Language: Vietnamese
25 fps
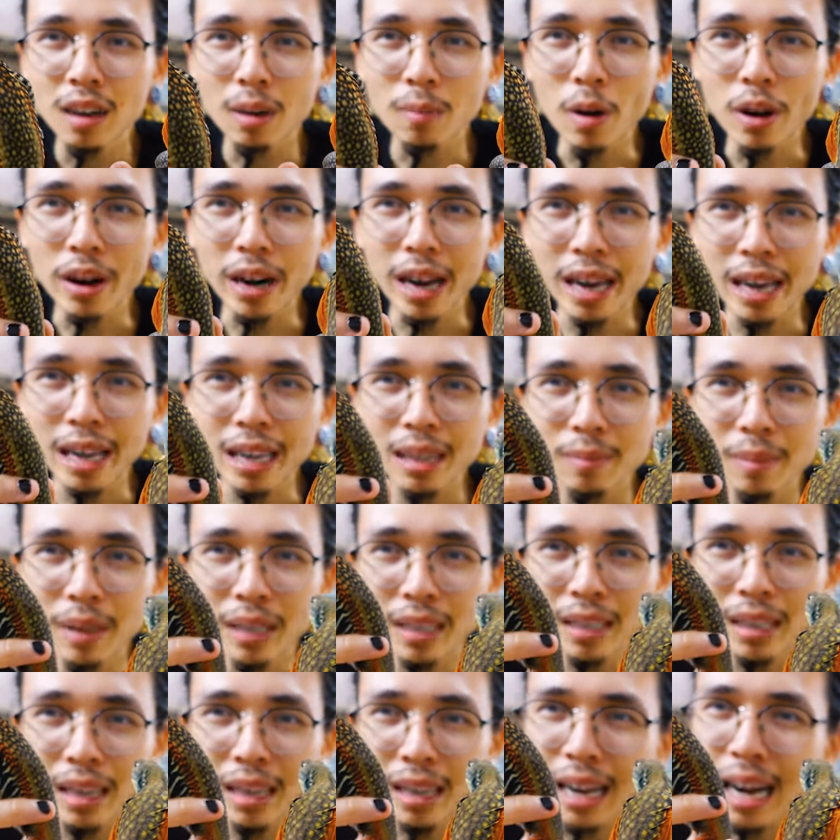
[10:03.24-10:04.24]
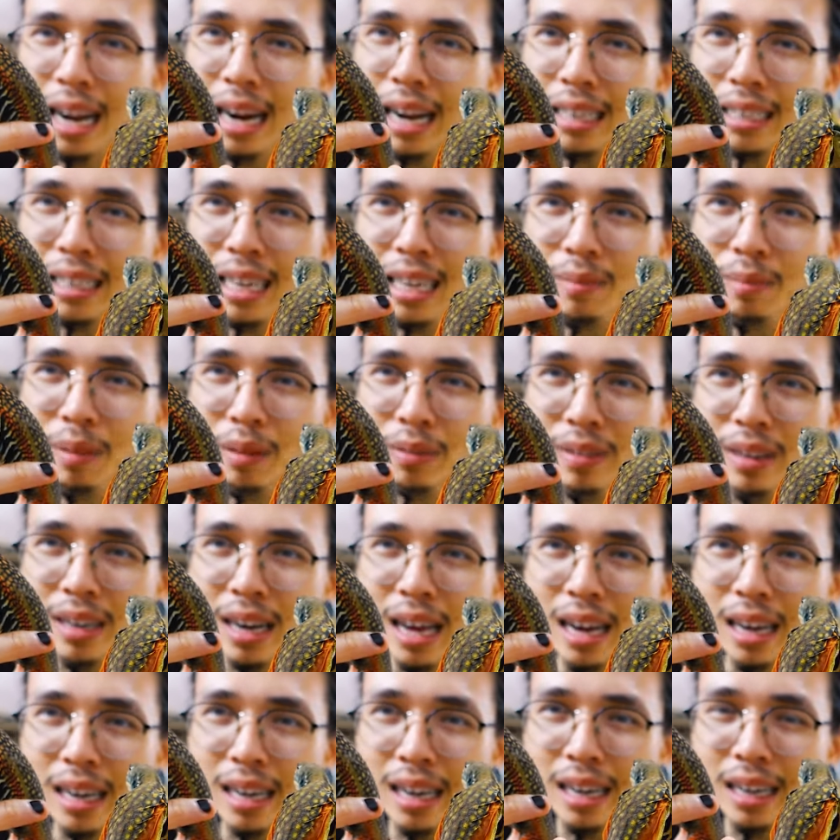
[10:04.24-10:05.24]
Nhưng mà bọn này mình khá là thích bởi
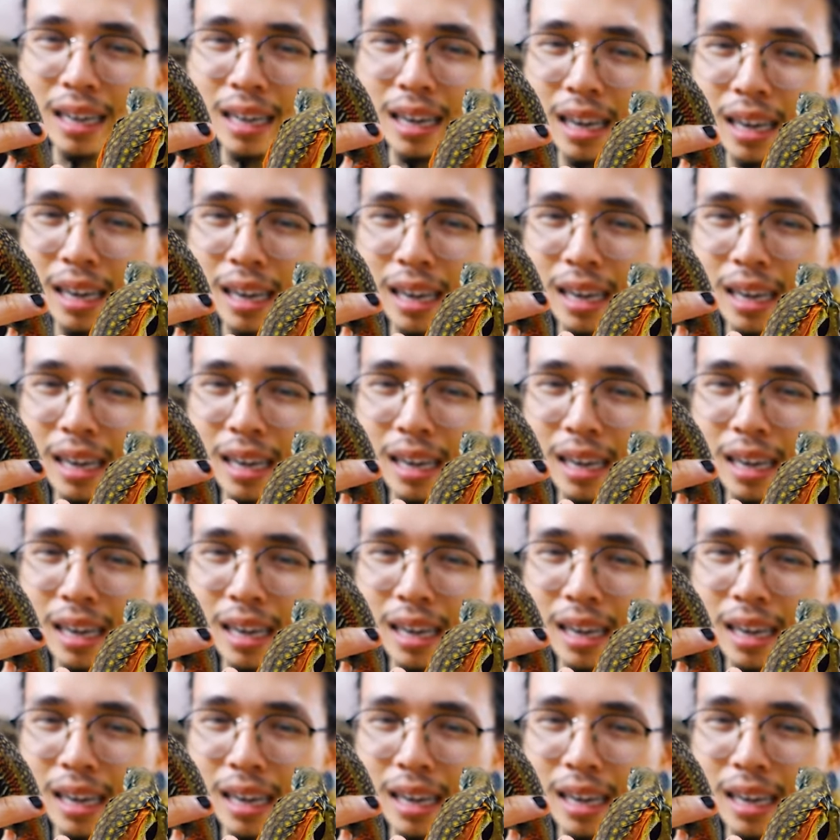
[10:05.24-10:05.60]
vì là